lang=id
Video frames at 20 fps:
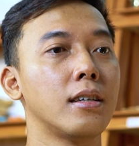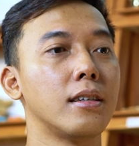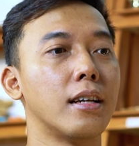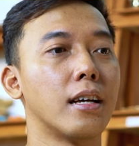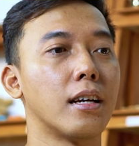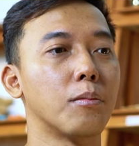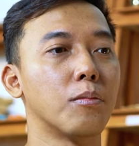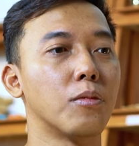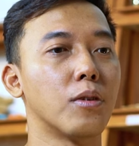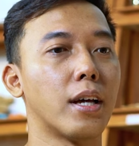
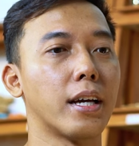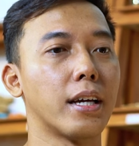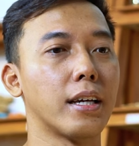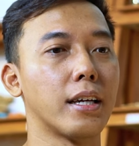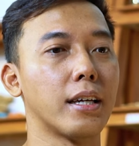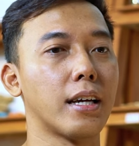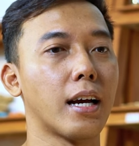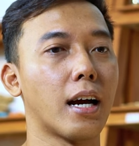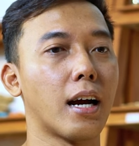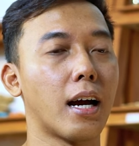Dari
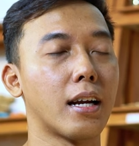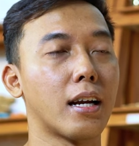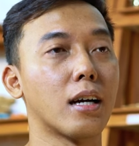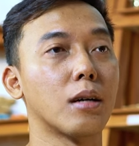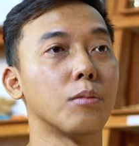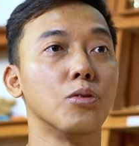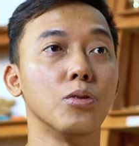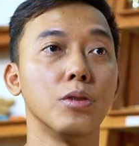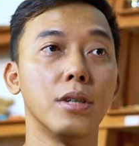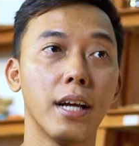mulai yang
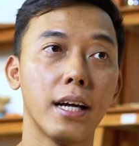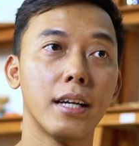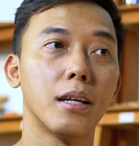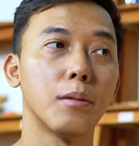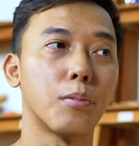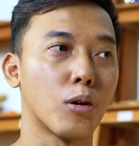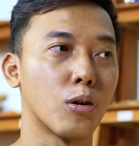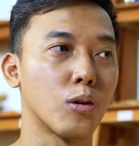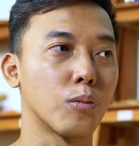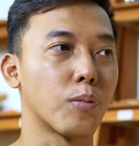anak muda ada
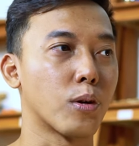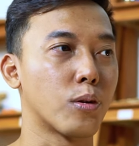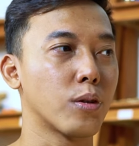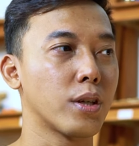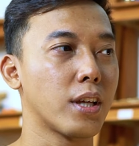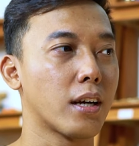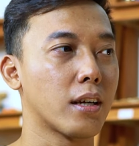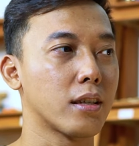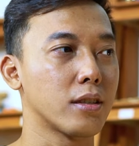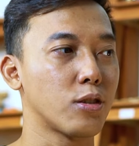produk-produk
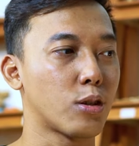yang